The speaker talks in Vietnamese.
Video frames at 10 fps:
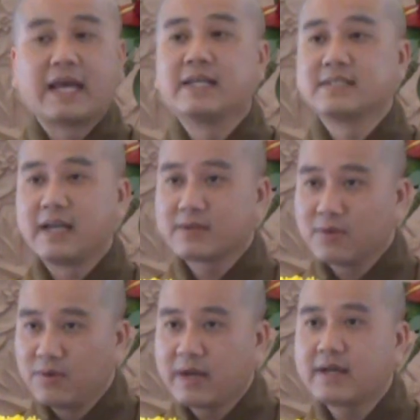thầy
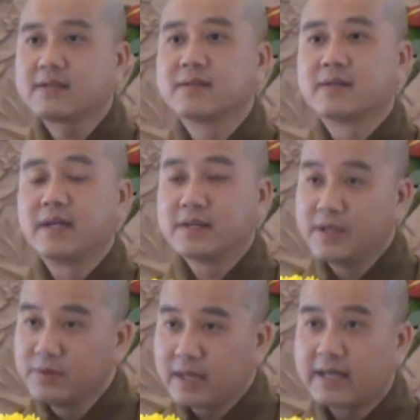sẽ cố gắng thực
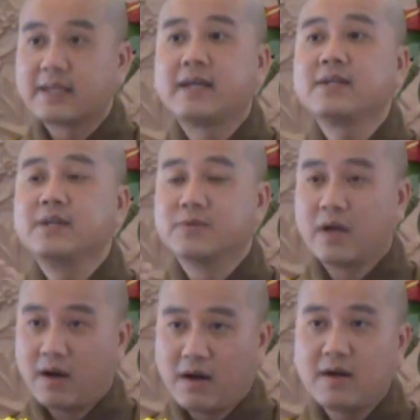hiện nếu thầy thấy
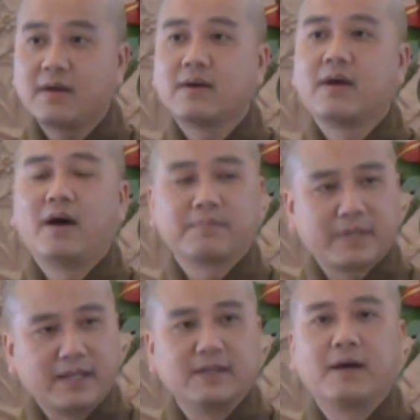điều đó
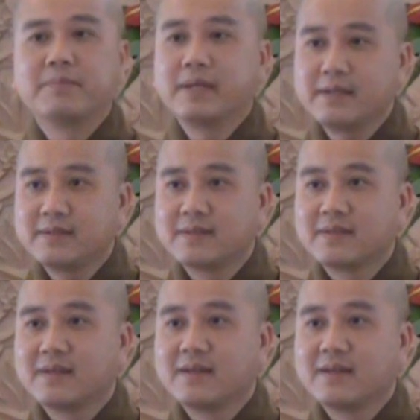hợp tình hợp lý